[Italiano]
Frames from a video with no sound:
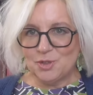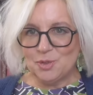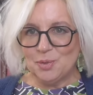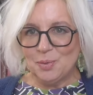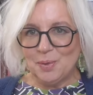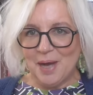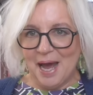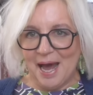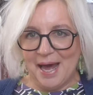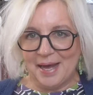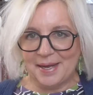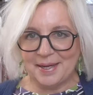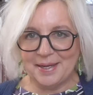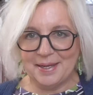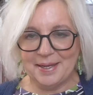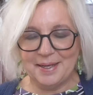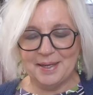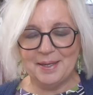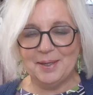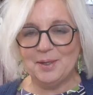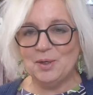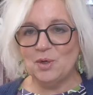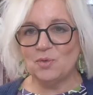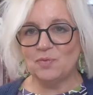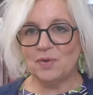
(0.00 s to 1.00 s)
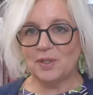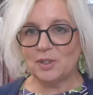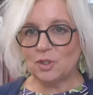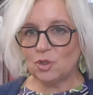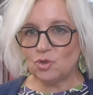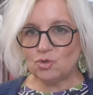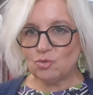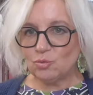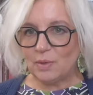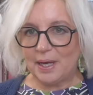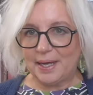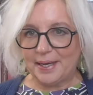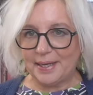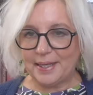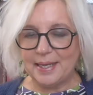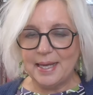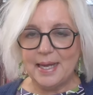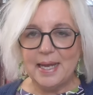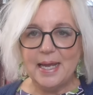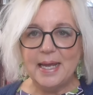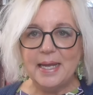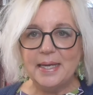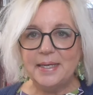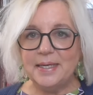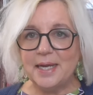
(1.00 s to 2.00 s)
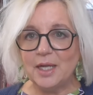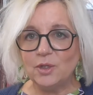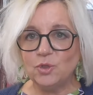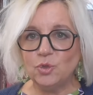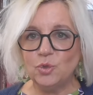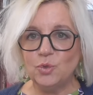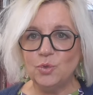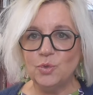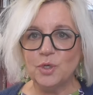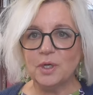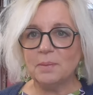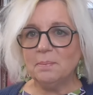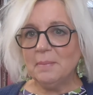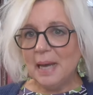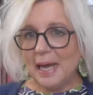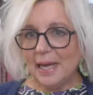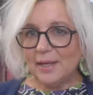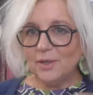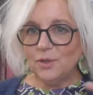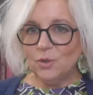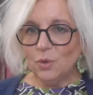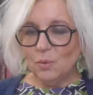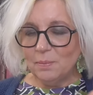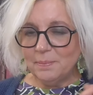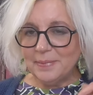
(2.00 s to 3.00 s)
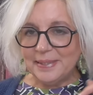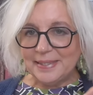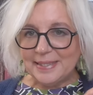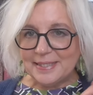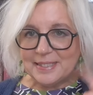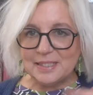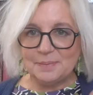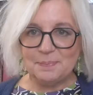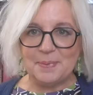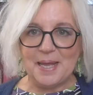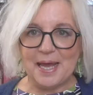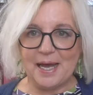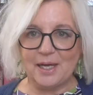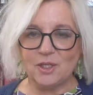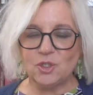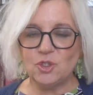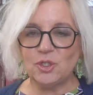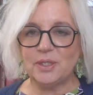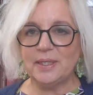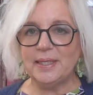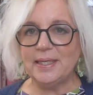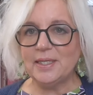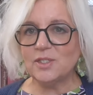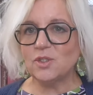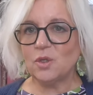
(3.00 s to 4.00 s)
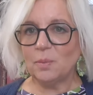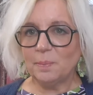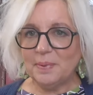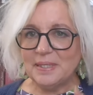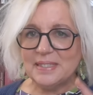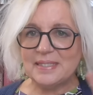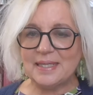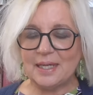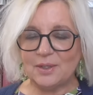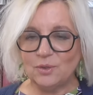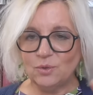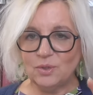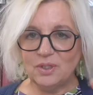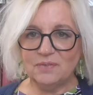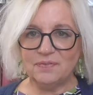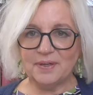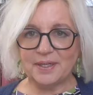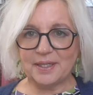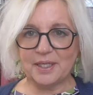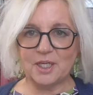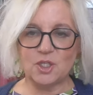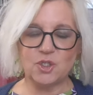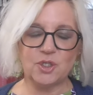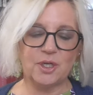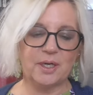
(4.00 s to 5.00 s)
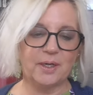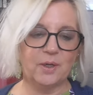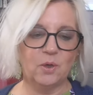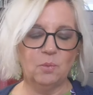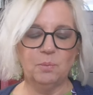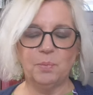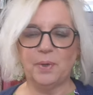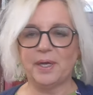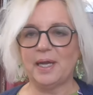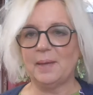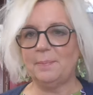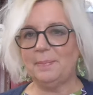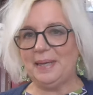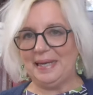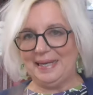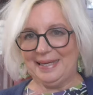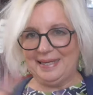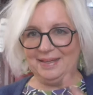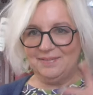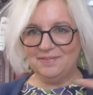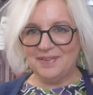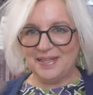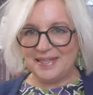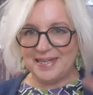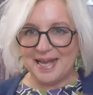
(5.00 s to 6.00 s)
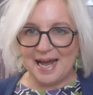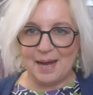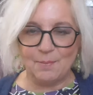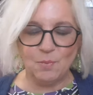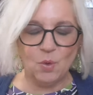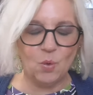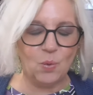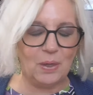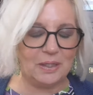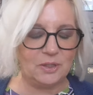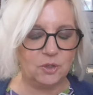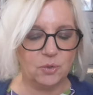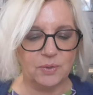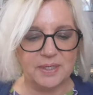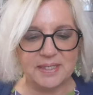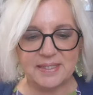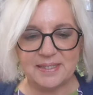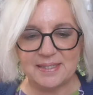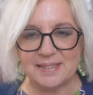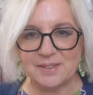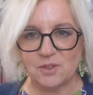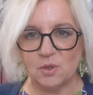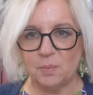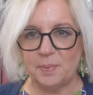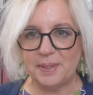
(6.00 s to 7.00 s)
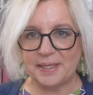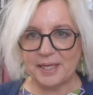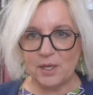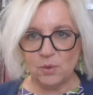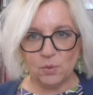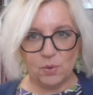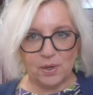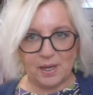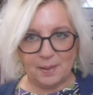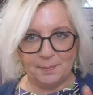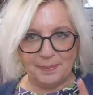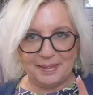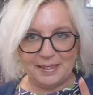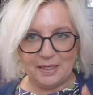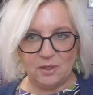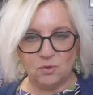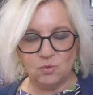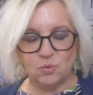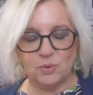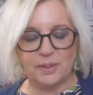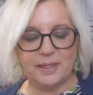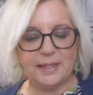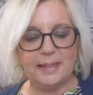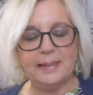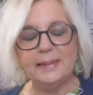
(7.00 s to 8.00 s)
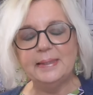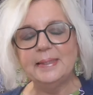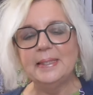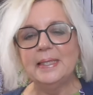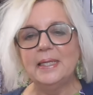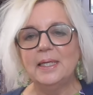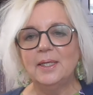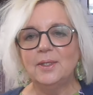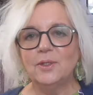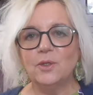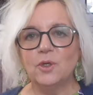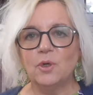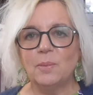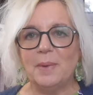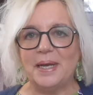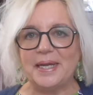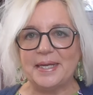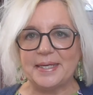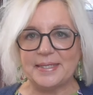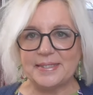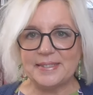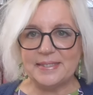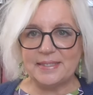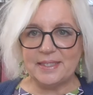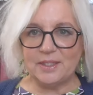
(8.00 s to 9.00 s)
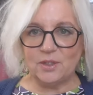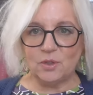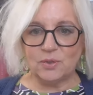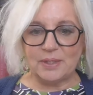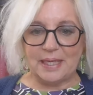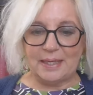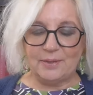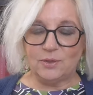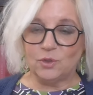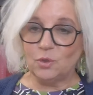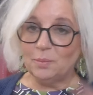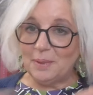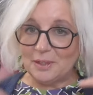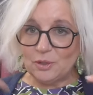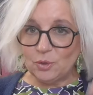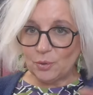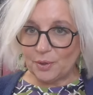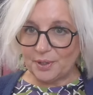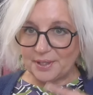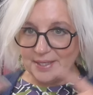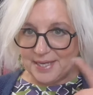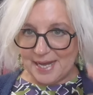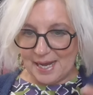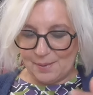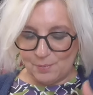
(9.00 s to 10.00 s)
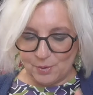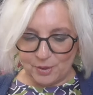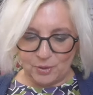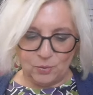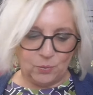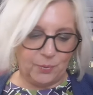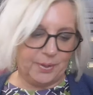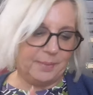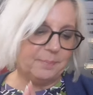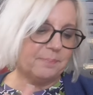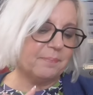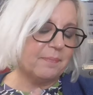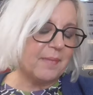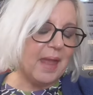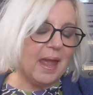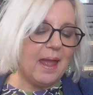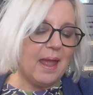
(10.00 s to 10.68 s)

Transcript: asciugare, li ho fatti asciugare nature, ma non mi dispiace e sto pensando di far crescere anche un po' i capelli. Vediamo quanto resisto perché io con i capelli lunghi non ho mai resistito tanto, ma torniamo a noi.